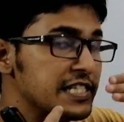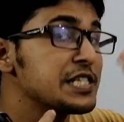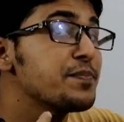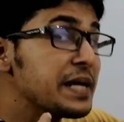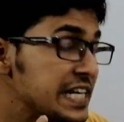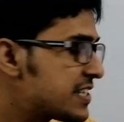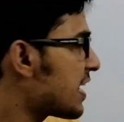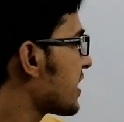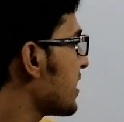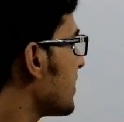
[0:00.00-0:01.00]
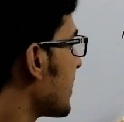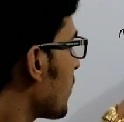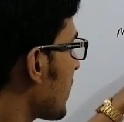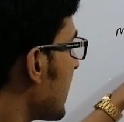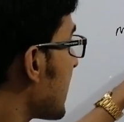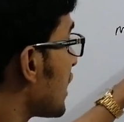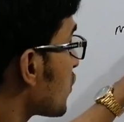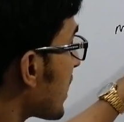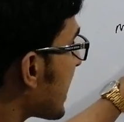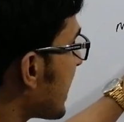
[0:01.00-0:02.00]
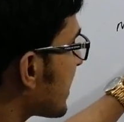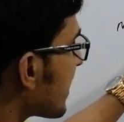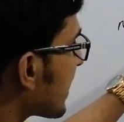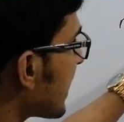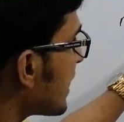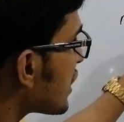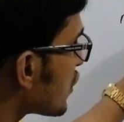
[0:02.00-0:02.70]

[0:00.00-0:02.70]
জিব্বের নিচে লাগিয়ে দেই ওকে তো এটাকে